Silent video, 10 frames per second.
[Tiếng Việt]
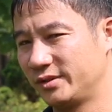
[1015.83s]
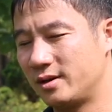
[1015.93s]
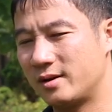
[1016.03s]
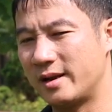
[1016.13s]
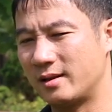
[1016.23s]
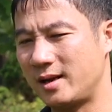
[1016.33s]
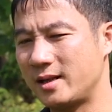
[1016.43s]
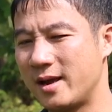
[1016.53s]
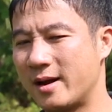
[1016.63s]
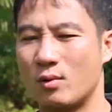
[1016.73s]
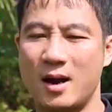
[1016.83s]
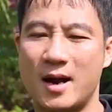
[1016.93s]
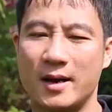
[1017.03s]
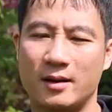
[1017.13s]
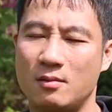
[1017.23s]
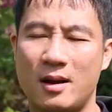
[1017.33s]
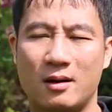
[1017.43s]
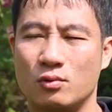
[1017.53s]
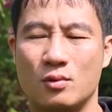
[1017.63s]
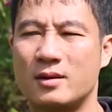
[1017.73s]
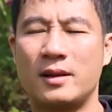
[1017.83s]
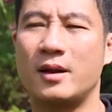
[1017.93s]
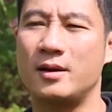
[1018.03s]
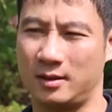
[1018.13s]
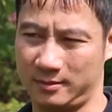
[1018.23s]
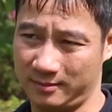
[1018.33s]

Chứ để thay thế hẳn Quang Hải thì không nào cầu thủ nào thay thế được.